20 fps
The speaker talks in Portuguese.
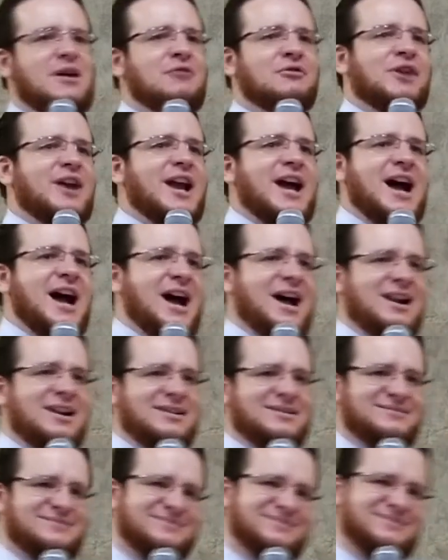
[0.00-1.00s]
a orar.
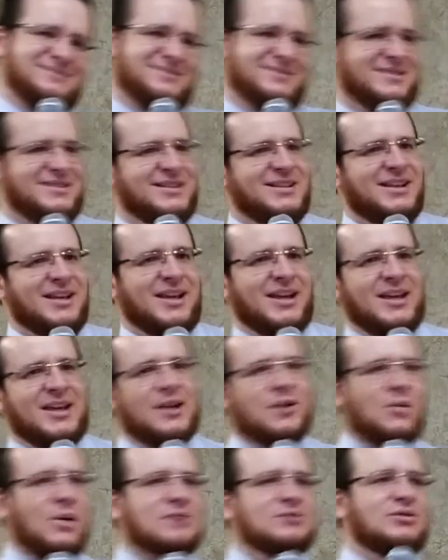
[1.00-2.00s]

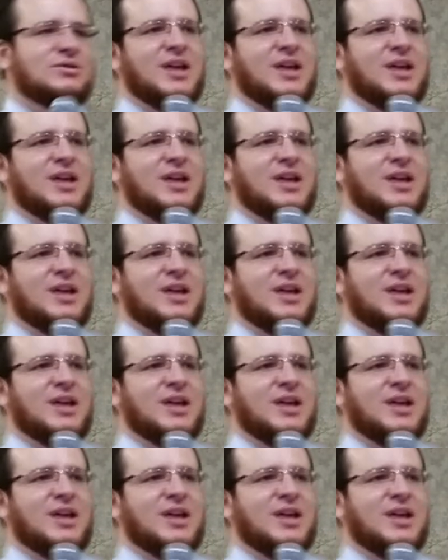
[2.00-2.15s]
E quando